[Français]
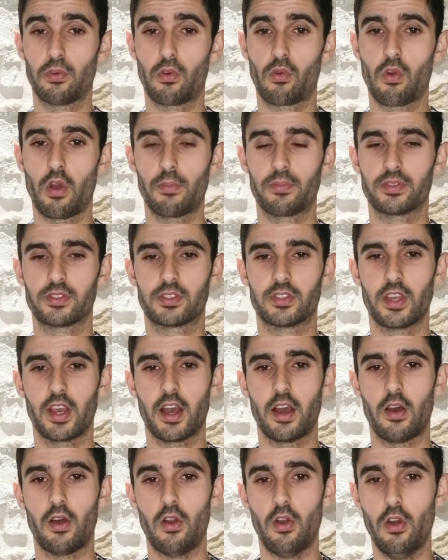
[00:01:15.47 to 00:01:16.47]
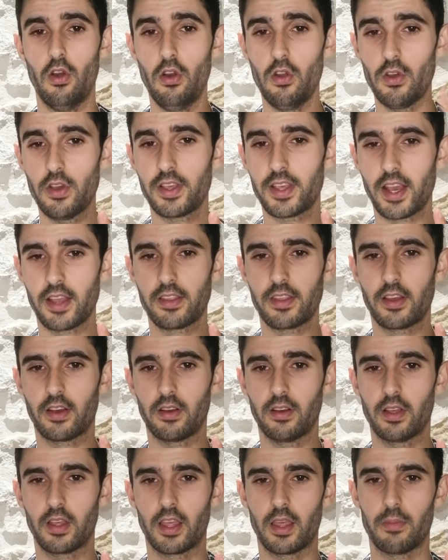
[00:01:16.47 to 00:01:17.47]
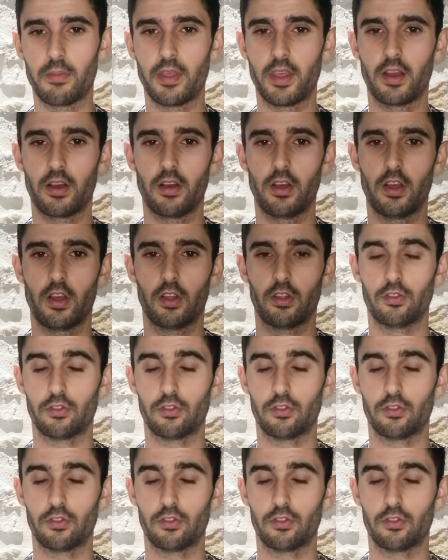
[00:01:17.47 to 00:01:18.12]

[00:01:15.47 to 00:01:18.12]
Pourquoi Parce qu'il y a le gagnant eh bien,